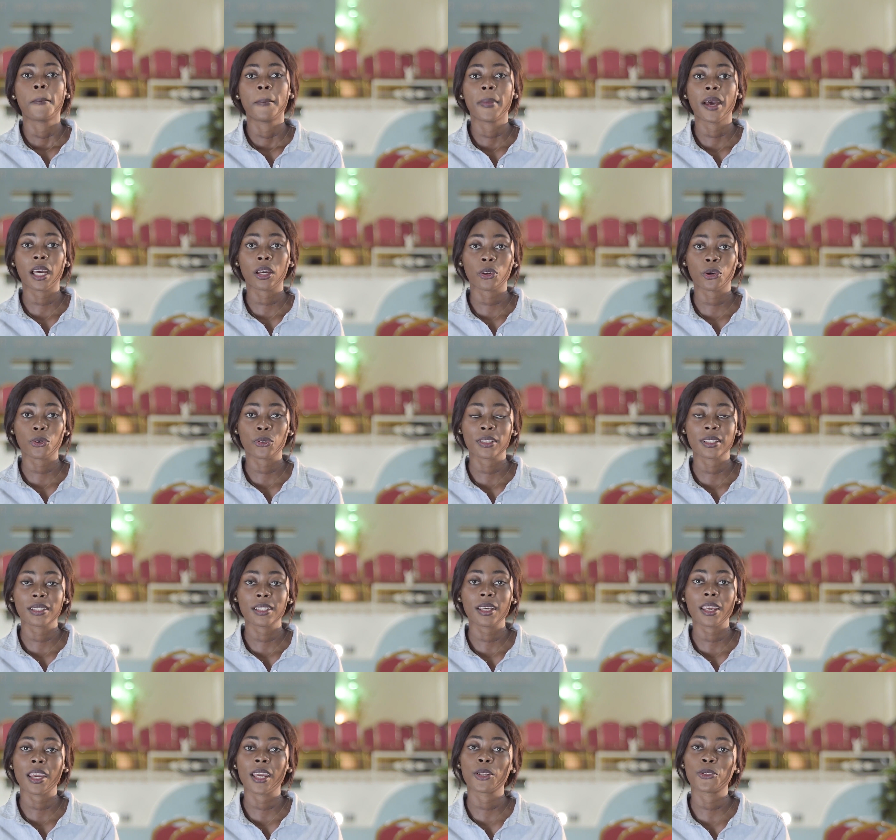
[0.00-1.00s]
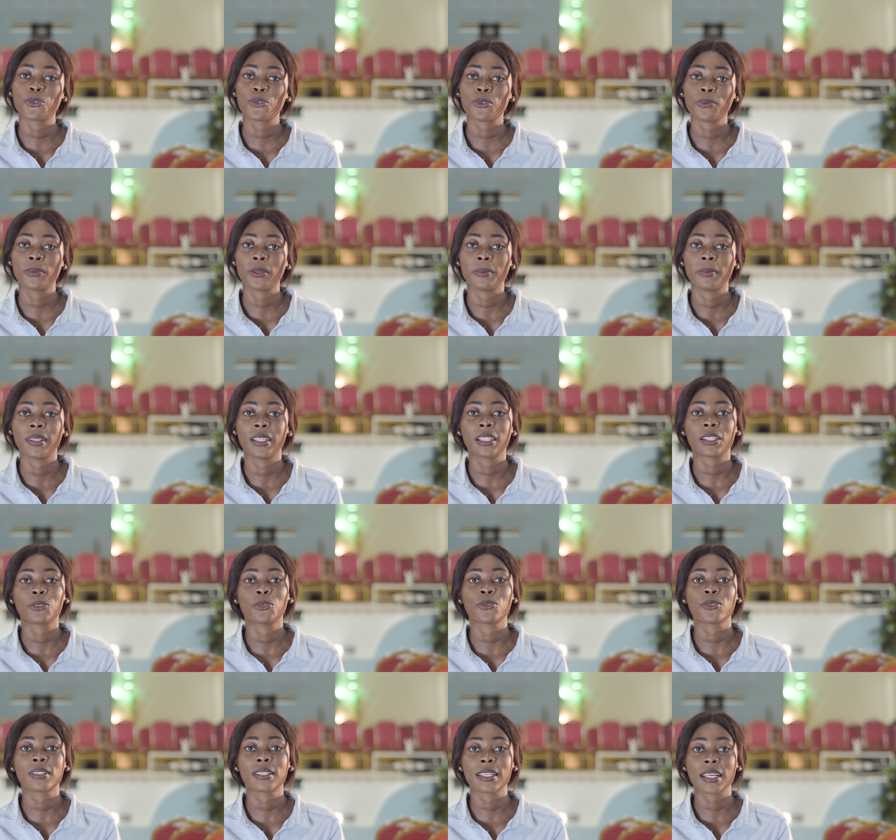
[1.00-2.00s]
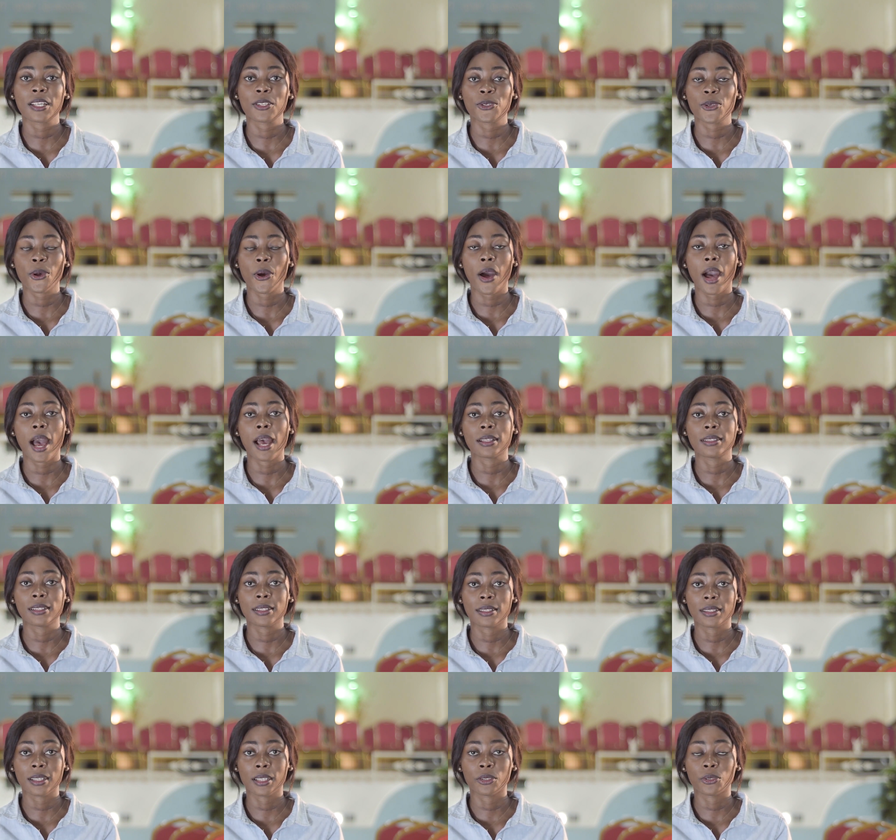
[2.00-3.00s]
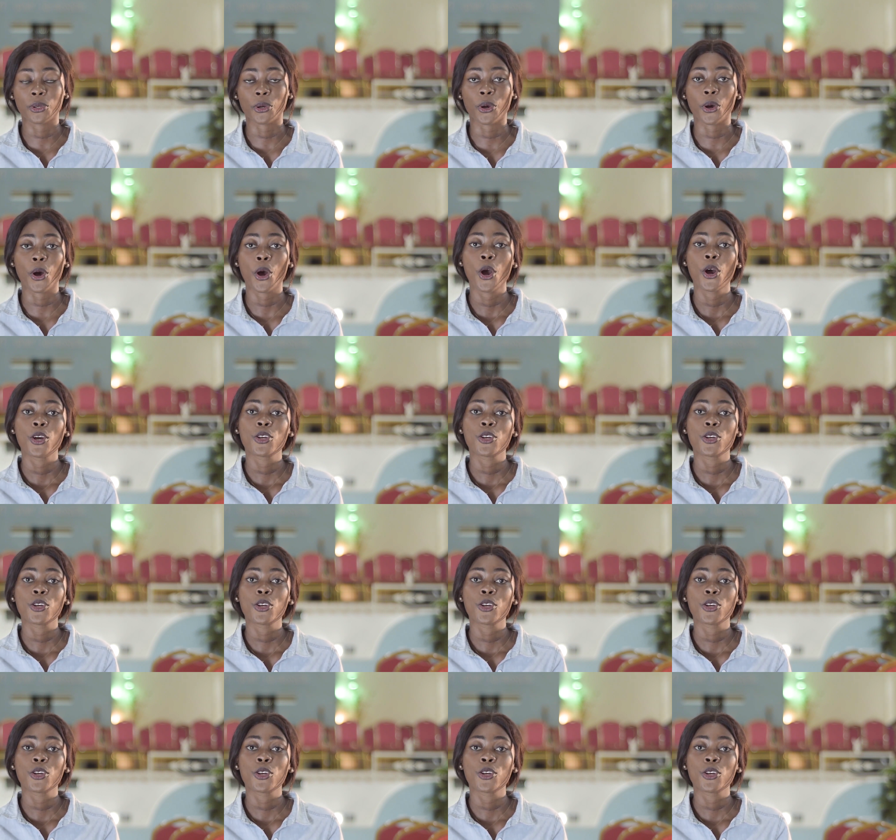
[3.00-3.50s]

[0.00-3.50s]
Mercredi, études bibliques de 16h à 17h.